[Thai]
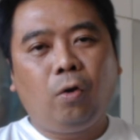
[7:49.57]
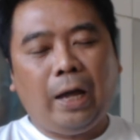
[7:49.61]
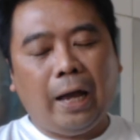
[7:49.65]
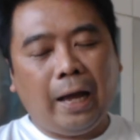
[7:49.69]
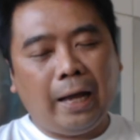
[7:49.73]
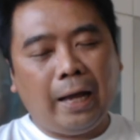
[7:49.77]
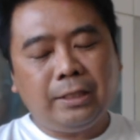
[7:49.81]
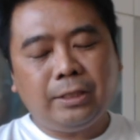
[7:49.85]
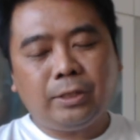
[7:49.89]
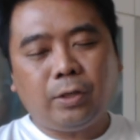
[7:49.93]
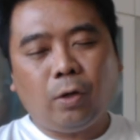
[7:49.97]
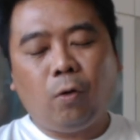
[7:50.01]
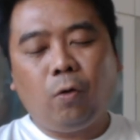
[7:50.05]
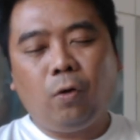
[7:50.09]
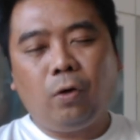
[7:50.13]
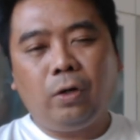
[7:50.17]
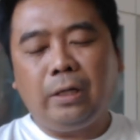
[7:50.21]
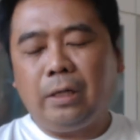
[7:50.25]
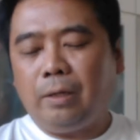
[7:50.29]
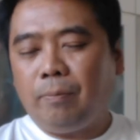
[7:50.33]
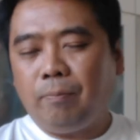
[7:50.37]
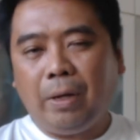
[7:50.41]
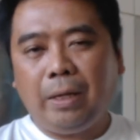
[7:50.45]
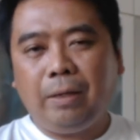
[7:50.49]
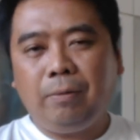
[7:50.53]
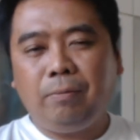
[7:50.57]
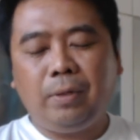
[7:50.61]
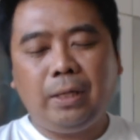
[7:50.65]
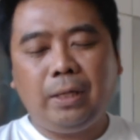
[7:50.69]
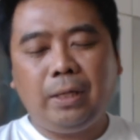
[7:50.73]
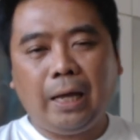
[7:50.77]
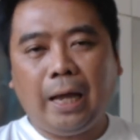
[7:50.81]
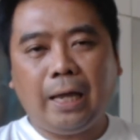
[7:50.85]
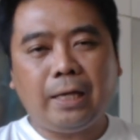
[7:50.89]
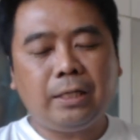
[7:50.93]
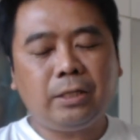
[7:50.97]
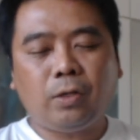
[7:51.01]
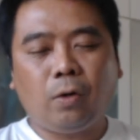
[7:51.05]
ISO หรือไม่มี
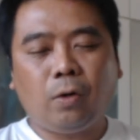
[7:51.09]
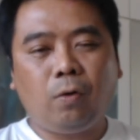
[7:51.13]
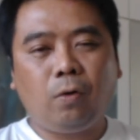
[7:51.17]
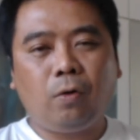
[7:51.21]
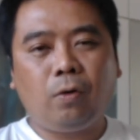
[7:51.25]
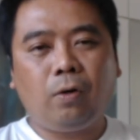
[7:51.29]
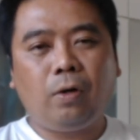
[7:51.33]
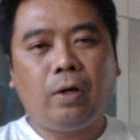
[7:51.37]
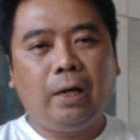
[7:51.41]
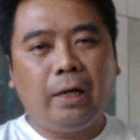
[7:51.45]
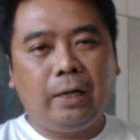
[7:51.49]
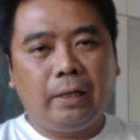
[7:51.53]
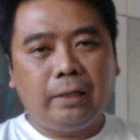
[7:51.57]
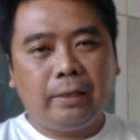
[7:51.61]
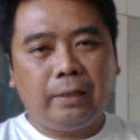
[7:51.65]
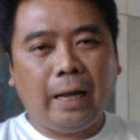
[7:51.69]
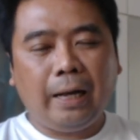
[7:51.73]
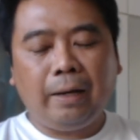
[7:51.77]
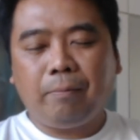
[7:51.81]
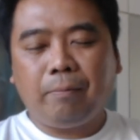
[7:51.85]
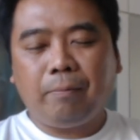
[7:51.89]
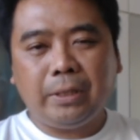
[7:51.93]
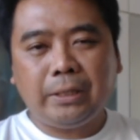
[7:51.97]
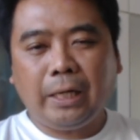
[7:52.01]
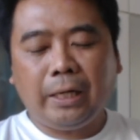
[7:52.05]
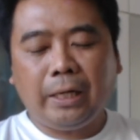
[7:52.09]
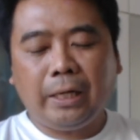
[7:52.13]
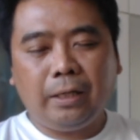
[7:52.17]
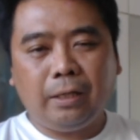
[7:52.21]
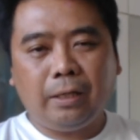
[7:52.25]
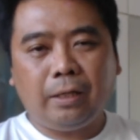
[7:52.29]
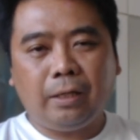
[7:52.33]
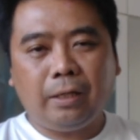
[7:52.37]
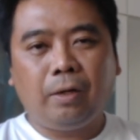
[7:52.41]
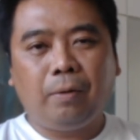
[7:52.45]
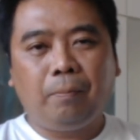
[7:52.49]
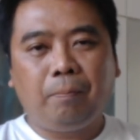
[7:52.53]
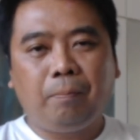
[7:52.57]
ISO นั่นไม่ใช่
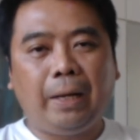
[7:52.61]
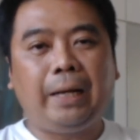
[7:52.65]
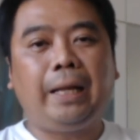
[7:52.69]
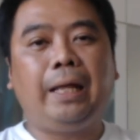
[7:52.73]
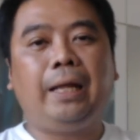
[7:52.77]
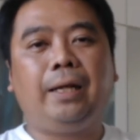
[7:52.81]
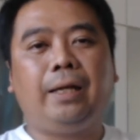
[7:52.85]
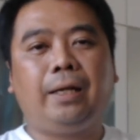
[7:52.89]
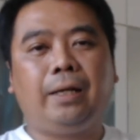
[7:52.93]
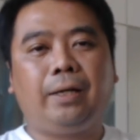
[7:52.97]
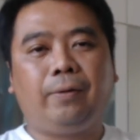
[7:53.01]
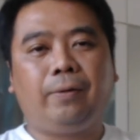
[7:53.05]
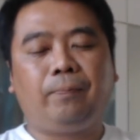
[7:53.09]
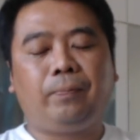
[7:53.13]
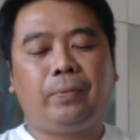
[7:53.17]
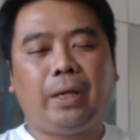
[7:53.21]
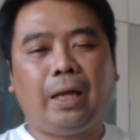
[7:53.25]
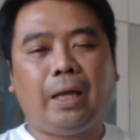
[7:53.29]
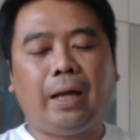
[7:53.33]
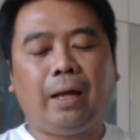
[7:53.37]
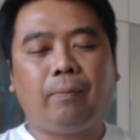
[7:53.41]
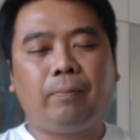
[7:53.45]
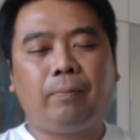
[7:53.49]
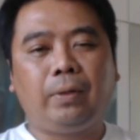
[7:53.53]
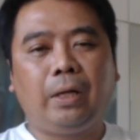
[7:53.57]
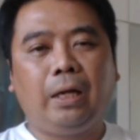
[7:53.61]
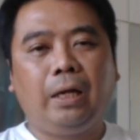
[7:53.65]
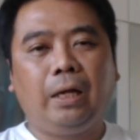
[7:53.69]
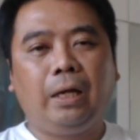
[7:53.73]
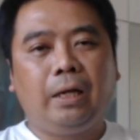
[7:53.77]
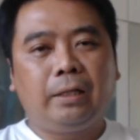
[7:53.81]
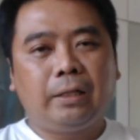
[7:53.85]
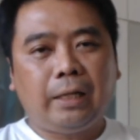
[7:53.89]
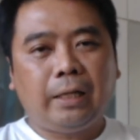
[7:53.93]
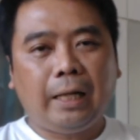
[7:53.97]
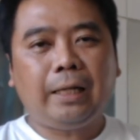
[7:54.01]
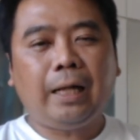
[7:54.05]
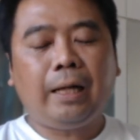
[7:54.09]
ประเด็นนะครับ
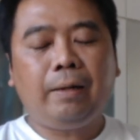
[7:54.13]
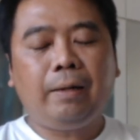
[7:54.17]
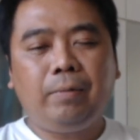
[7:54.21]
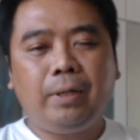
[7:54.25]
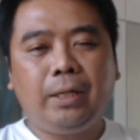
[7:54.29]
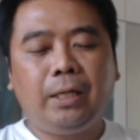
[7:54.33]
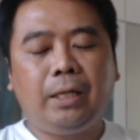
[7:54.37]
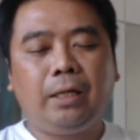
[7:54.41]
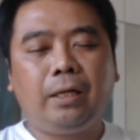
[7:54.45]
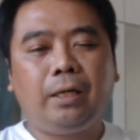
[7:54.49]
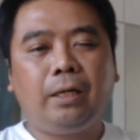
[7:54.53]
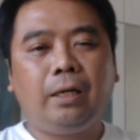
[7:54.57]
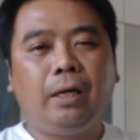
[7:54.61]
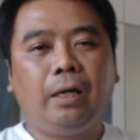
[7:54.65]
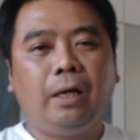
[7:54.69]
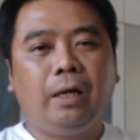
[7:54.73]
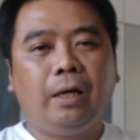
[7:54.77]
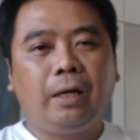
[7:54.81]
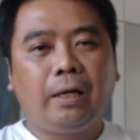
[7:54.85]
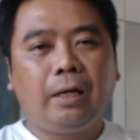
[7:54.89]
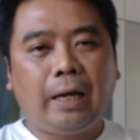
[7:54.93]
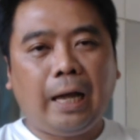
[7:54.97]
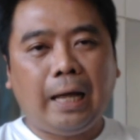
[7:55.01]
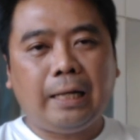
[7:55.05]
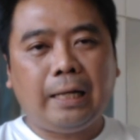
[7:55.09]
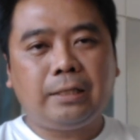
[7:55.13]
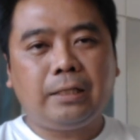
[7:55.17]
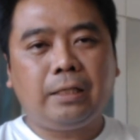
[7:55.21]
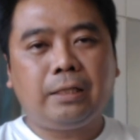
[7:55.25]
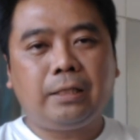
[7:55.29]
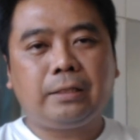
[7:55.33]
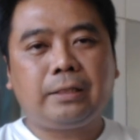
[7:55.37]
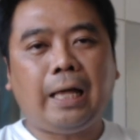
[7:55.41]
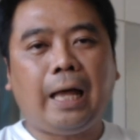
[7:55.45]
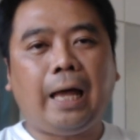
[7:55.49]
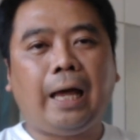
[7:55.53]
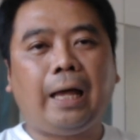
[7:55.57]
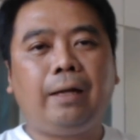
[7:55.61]
ถ้าท่านมีการสื่อ
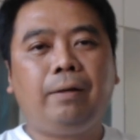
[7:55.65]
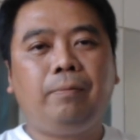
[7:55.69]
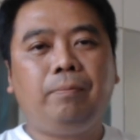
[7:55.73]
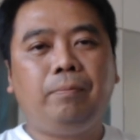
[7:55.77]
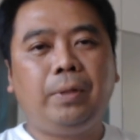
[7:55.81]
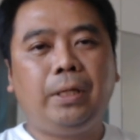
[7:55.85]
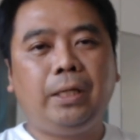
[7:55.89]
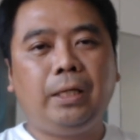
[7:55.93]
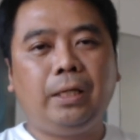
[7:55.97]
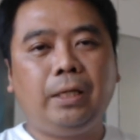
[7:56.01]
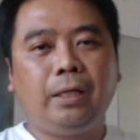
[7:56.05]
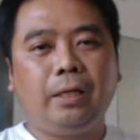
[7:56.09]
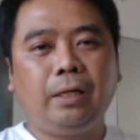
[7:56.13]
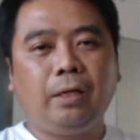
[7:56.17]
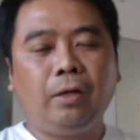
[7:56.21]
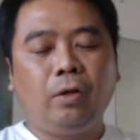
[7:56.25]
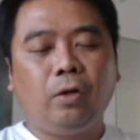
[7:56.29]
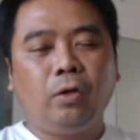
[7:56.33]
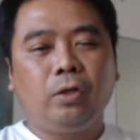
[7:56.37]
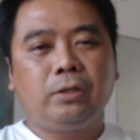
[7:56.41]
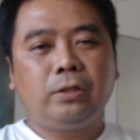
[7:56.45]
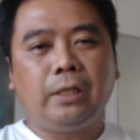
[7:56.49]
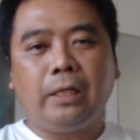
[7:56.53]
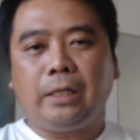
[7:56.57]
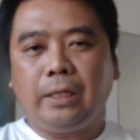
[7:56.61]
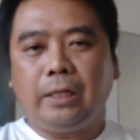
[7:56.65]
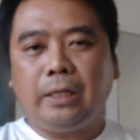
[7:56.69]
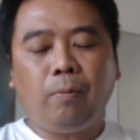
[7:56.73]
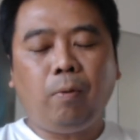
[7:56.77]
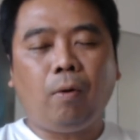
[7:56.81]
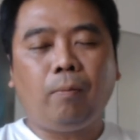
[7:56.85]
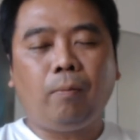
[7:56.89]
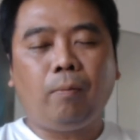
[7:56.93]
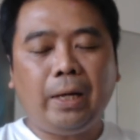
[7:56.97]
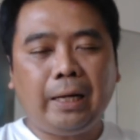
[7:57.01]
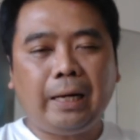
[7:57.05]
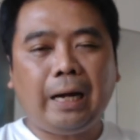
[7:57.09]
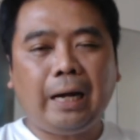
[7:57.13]
สารมีสิ่งที่ผม
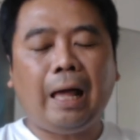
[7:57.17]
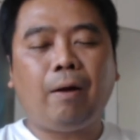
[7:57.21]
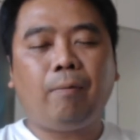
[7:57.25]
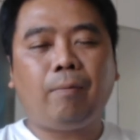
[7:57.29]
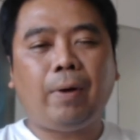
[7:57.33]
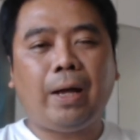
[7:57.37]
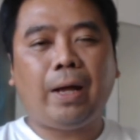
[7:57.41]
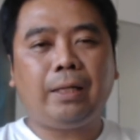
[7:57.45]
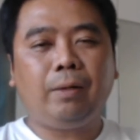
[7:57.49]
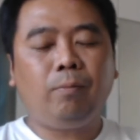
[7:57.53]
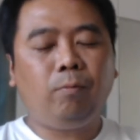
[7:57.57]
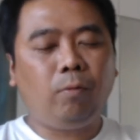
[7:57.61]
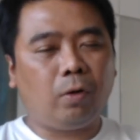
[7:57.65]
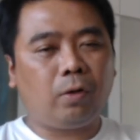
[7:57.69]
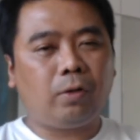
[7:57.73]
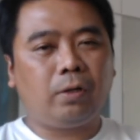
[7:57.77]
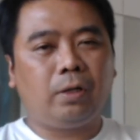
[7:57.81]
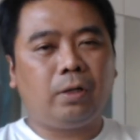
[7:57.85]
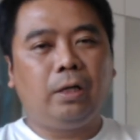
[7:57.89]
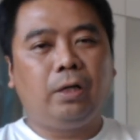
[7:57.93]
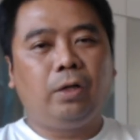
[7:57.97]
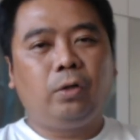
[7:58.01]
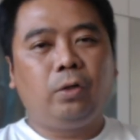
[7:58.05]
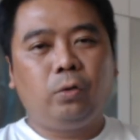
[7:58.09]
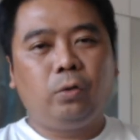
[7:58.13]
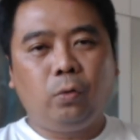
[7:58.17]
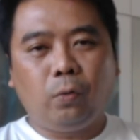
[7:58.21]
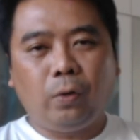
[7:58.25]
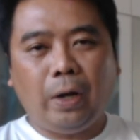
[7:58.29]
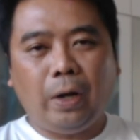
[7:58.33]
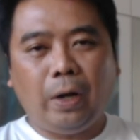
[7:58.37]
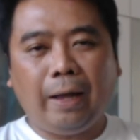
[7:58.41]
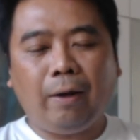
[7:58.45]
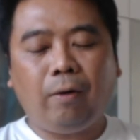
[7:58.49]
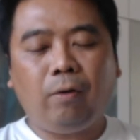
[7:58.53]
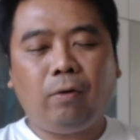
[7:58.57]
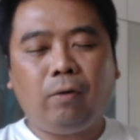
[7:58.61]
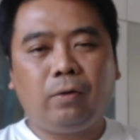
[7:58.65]
ได้กล่าวมาทั้งหมดอยู่แล้
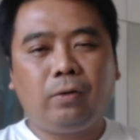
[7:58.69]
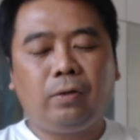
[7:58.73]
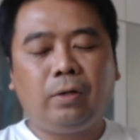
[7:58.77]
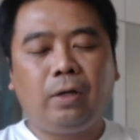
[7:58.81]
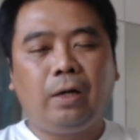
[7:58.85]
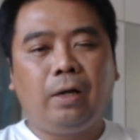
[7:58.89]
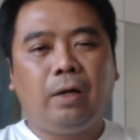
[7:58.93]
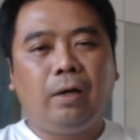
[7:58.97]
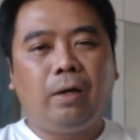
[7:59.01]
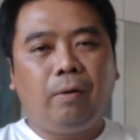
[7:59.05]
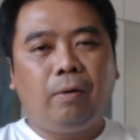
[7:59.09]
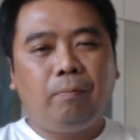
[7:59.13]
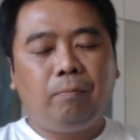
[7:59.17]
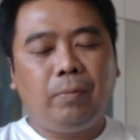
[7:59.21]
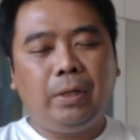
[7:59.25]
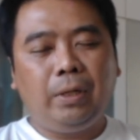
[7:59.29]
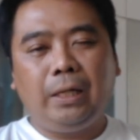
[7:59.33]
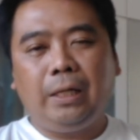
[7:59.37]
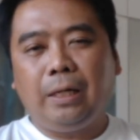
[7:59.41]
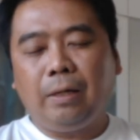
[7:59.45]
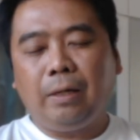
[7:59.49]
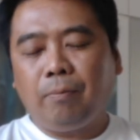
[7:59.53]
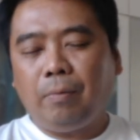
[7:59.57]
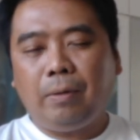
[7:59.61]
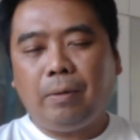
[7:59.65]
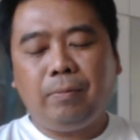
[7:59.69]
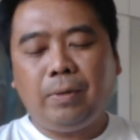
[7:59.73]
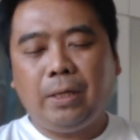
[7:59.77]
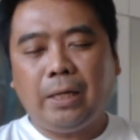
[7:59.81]
วมีหรือไม่มี